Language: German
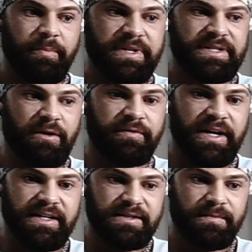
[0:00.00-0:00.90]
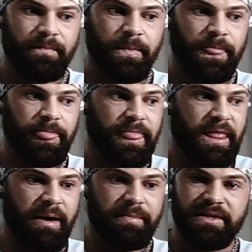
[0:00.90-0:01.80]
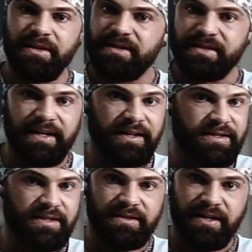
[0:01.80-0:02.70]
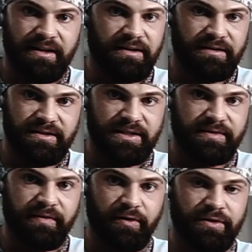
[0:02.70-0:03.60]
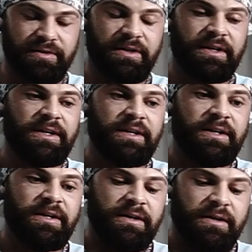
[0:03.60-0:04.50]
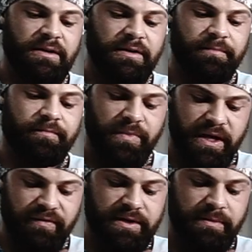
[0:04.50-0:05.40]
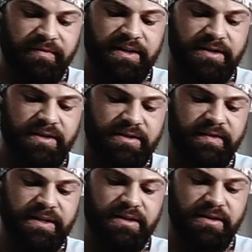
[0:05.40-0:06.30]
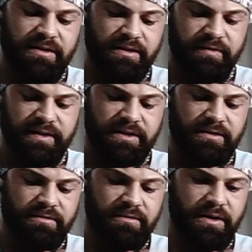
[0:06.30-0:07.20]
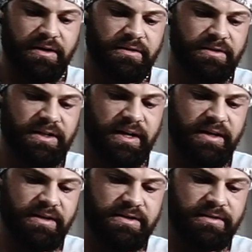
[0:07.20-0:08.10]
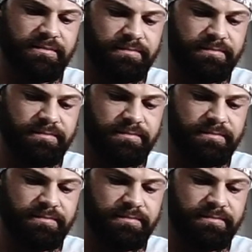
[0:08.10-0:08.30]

Bis auf das habe ich nichts anderes getan in diesen zwei Wochen. Ähm, gehen jetzt aber weiter ins, äh, in die weiteren Trainings.